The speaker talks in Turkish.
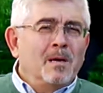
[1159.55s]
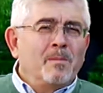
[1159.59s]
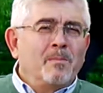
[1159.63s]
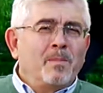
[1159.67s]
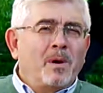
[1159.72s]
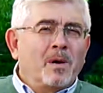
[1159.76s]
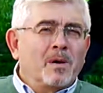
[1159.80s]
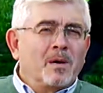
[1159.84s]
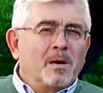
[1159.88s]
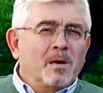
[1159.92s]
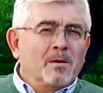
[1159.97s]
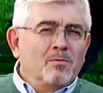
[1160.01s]

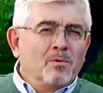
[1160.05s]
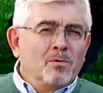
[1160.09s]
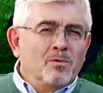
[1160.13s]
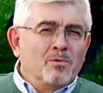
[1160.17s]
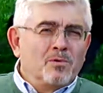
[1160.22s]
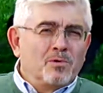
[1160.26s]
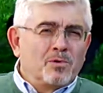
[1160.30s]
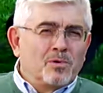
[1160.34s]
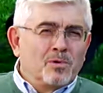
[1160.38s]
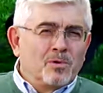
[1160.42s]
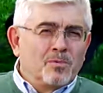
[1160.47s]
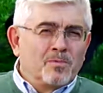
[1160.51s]
parayı
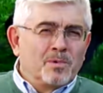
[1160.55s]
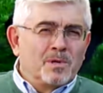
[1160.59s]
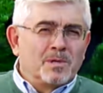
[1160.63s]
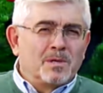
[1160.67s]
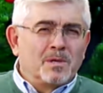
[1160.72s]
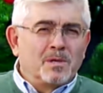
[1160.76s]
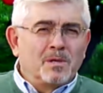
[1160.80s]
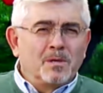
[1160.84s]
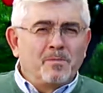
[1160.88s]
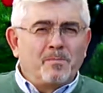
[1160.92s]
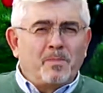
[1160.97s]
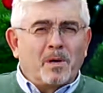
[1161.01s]

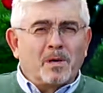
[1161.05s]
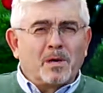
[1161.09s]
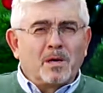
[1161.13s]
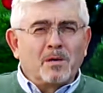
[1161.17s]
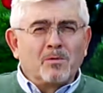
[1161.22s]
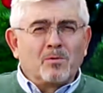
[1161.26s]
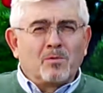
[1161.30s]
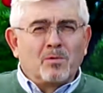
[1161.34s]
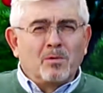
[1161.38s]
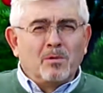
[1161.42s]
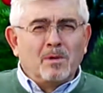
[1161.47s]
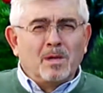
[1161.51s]
dönüştürmesini,
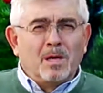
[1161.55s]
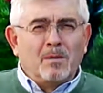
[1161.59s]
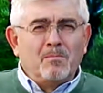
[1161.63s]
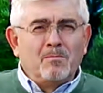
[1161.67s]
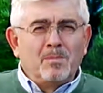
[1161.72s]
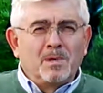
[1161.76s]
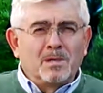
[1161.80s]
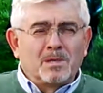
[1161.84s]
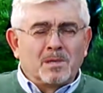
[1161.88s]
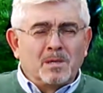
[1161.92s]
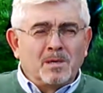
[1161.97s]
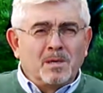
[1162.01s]
parayı
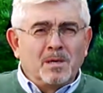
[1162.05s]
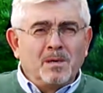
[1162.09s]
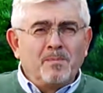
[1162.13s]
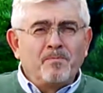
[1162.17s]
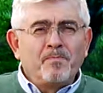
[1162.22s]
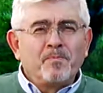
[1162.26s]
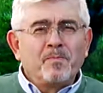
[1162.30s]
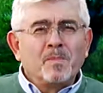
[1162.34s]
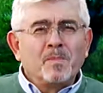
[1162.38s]
kullanmasını